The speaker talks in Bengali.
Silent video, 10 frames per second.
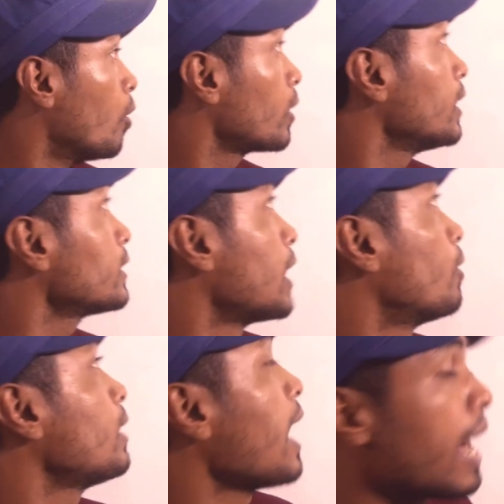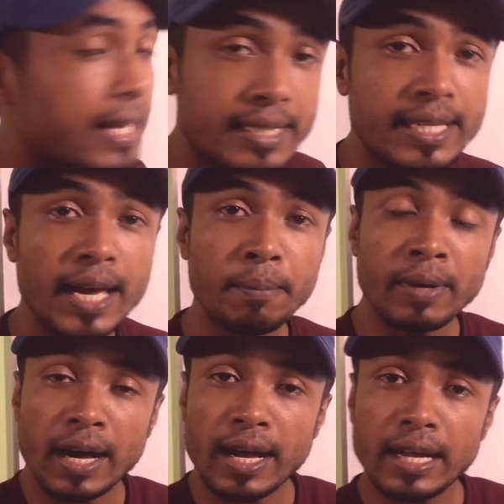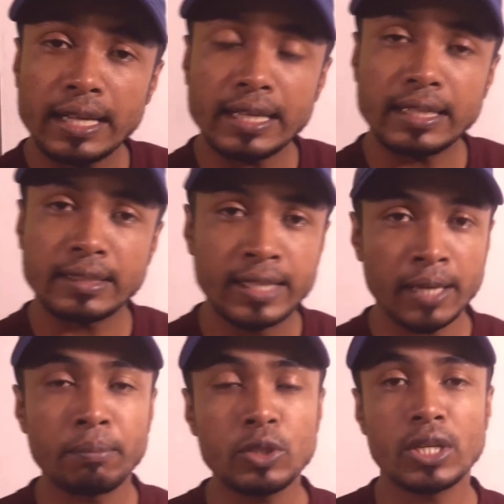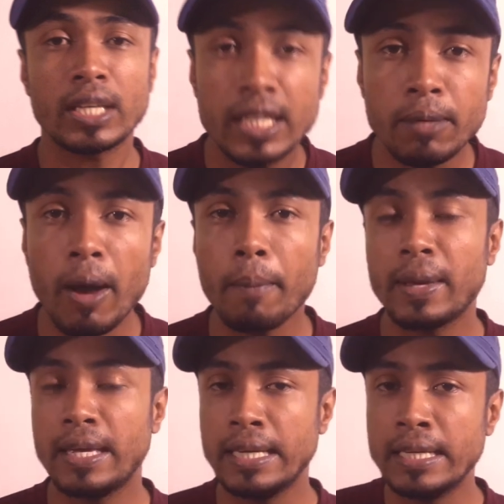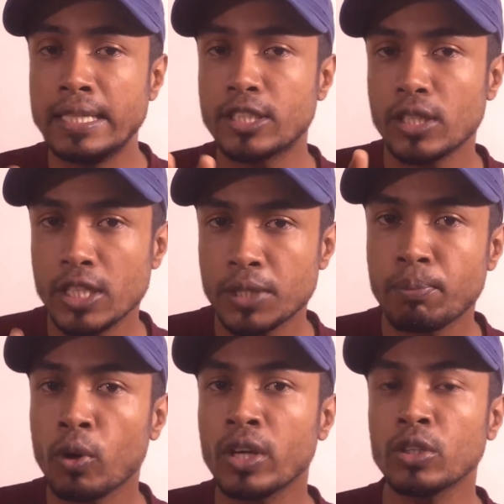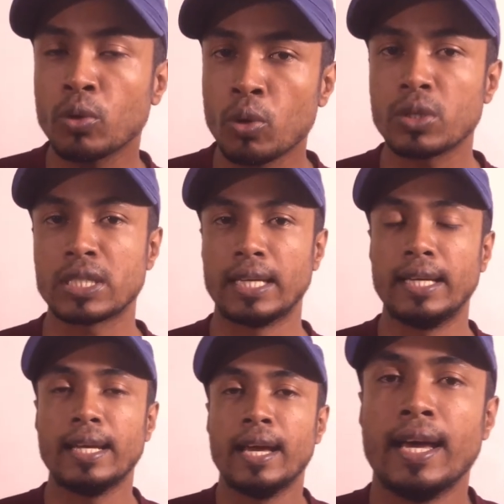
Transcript: ওকে তাহলে আজকে আমরা দেখব যে কিভাবে ইংলিশ স্পোকেন কোর্সের